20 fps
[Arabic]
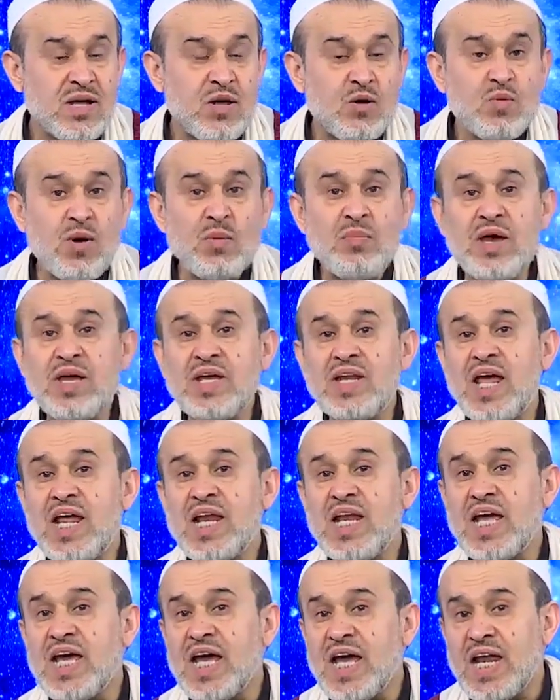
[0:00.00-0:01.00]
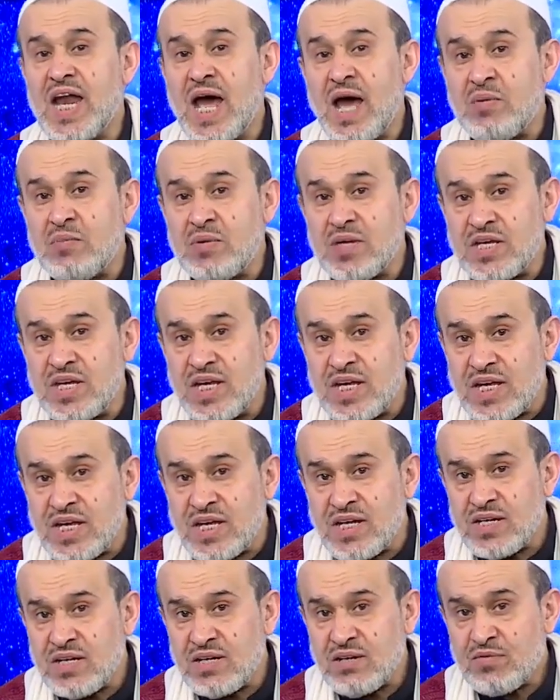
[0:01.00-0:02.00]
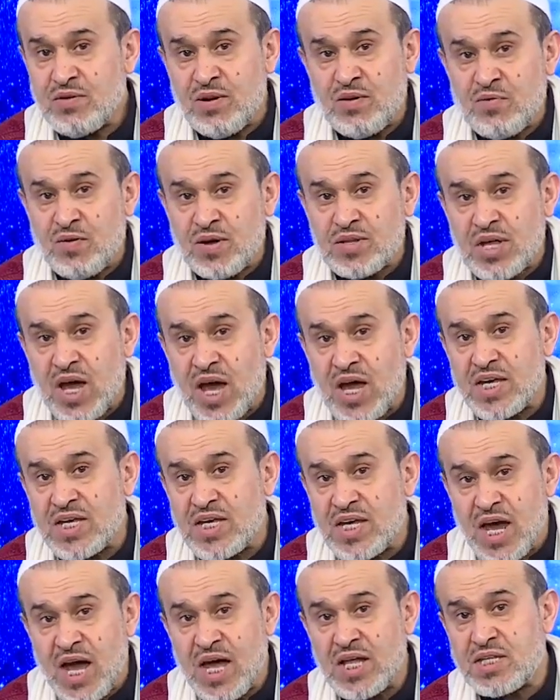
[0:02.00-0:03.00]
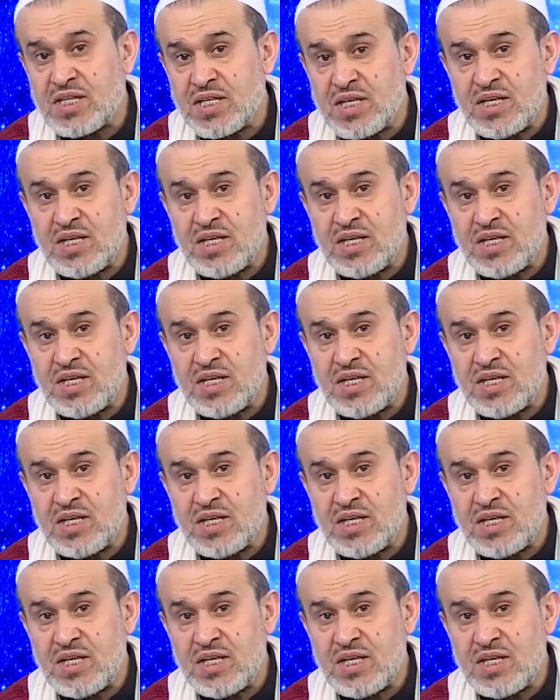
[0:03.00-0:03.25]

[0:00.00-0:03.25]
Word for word: وبين الاعلاميين في الفضائيات